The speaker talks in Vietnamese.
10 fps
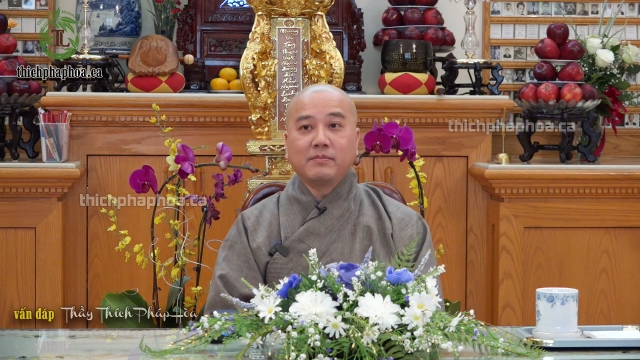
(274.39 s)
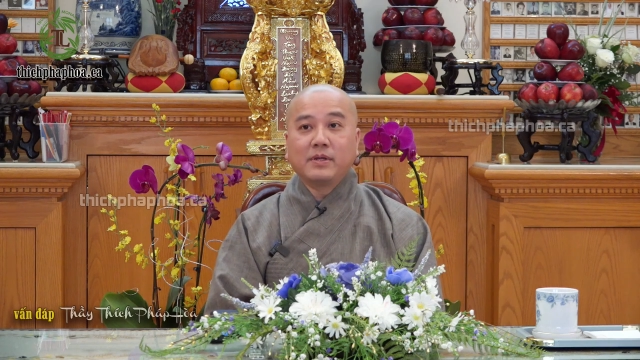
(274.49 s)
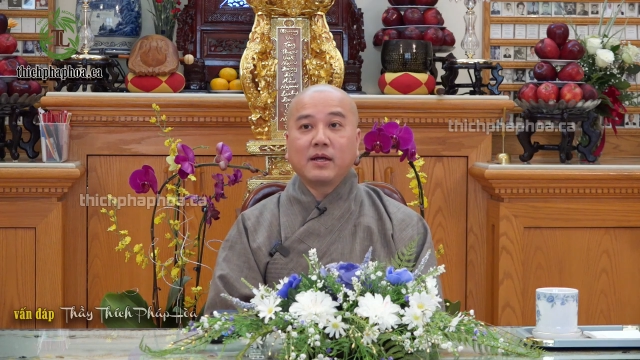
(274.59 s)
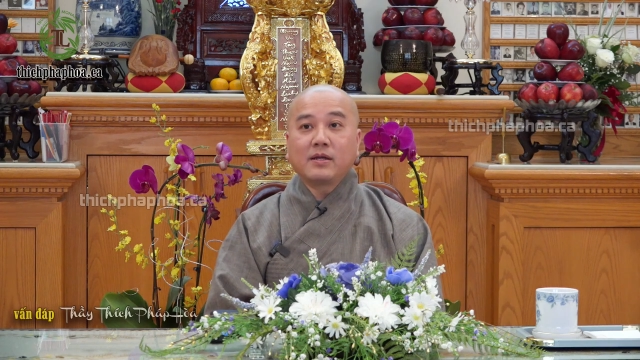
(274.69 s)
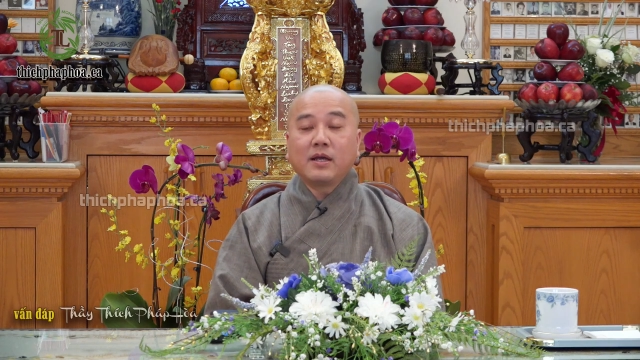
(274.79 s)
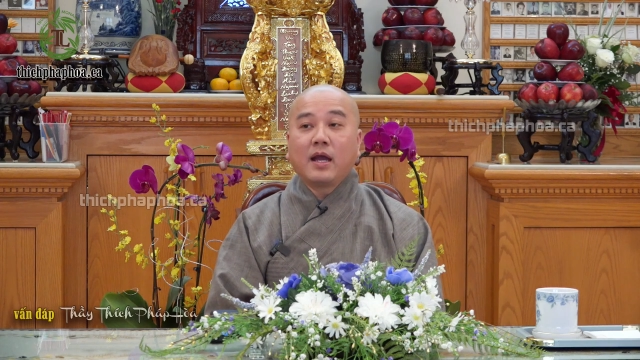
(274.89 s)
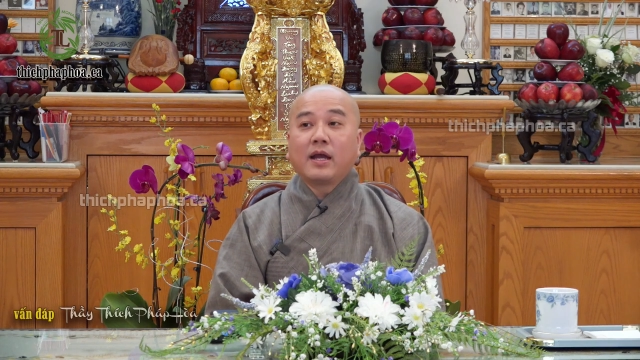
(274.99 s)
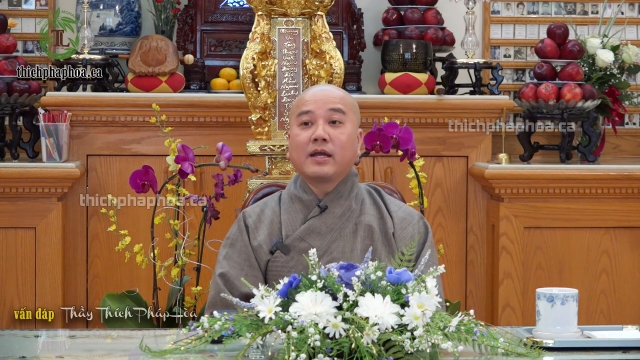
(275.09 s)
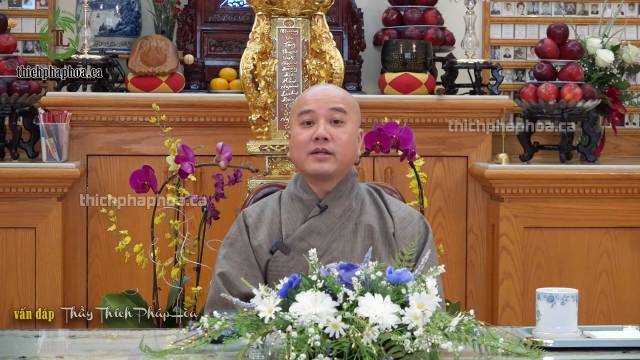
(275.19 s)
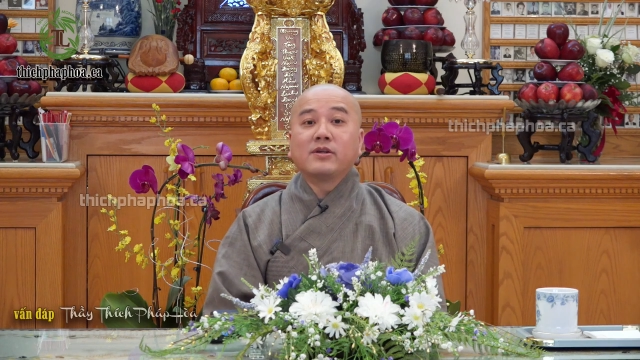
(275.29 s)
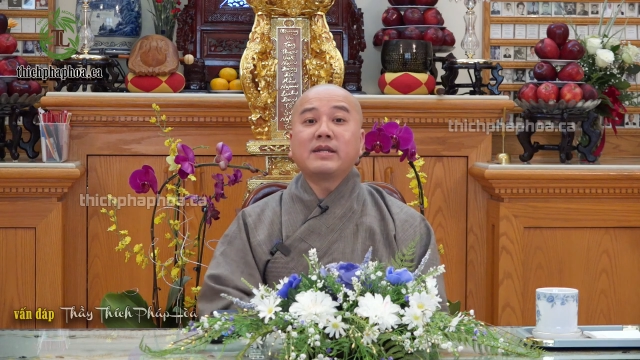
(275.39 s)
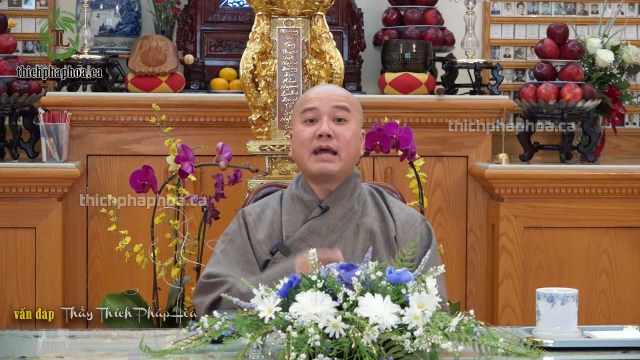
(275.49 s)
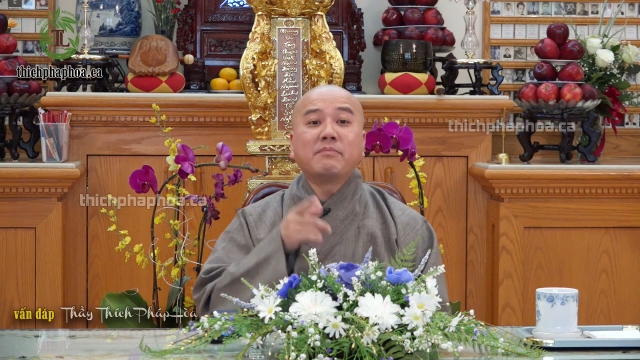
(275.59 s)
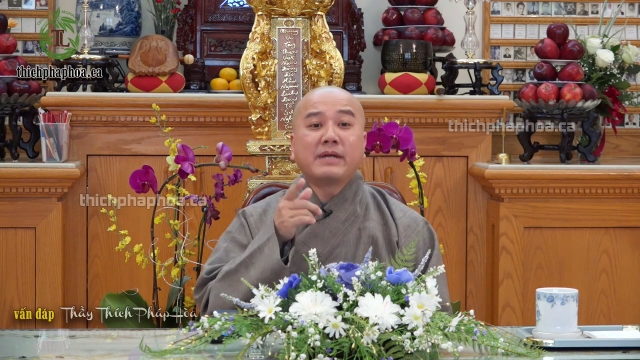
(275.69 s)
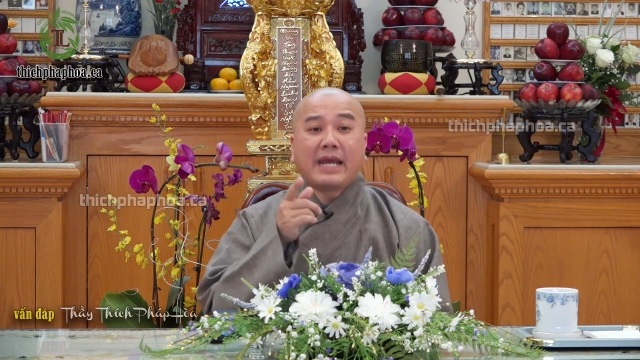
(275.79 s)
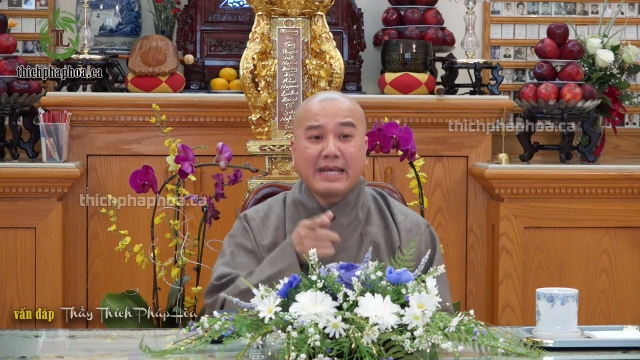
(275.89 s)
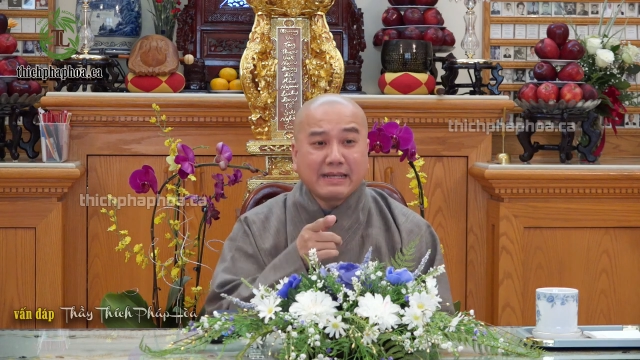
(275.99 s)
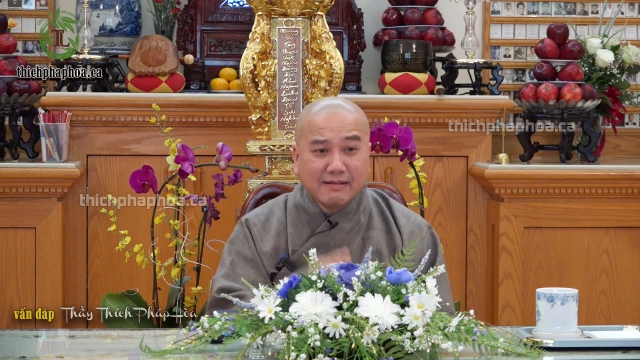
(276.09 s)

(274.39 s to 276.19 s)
mình nói nó nằm ngay